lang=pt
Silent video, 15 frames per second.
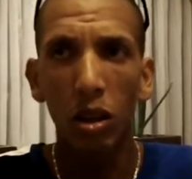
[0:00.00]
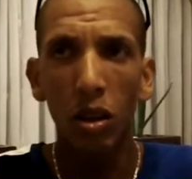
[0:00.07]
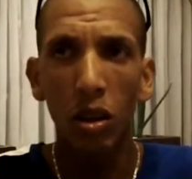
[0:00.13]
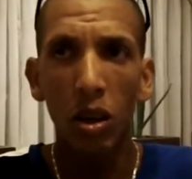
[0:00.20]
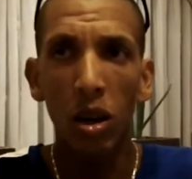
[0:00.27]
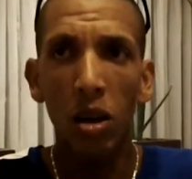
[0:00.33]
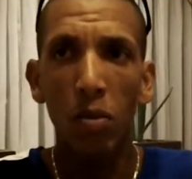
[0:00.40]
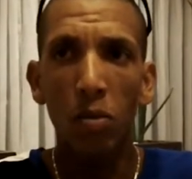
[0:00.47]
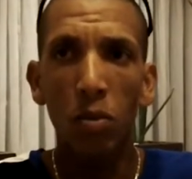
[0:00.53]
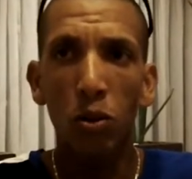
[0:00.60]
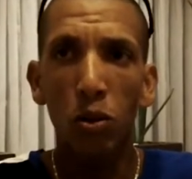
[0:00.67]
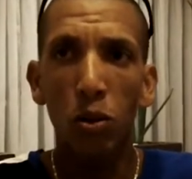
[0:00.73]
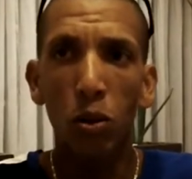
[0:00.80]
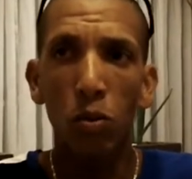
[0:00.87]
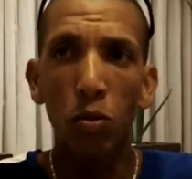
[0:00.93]
Olha,
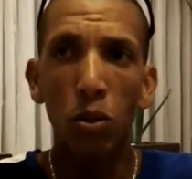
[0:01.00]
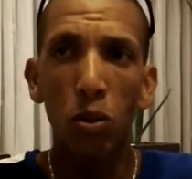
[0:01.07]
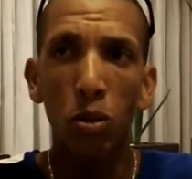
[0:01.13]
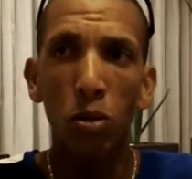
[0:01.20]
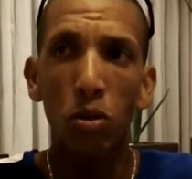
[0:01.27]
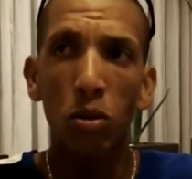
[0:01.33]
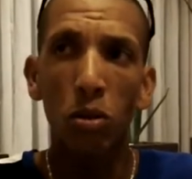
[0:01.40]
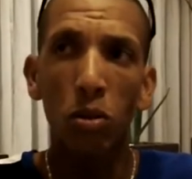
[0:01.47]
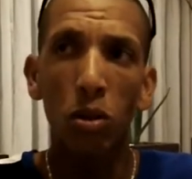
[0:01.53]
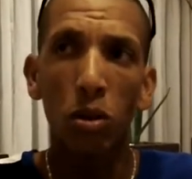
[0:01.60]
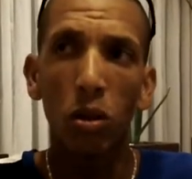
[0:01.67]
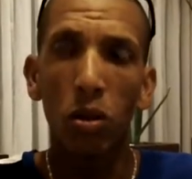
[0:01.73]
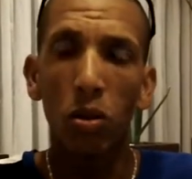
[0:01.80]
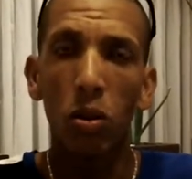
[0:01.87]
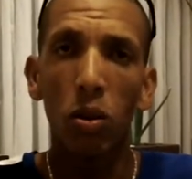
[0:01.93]
mudou muito.
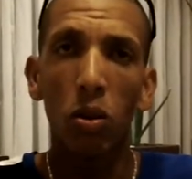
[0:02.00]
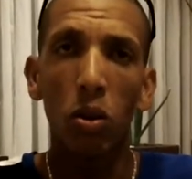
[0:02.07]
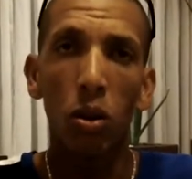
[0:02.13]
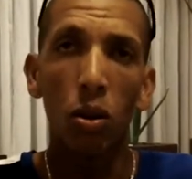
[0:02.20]
Eu,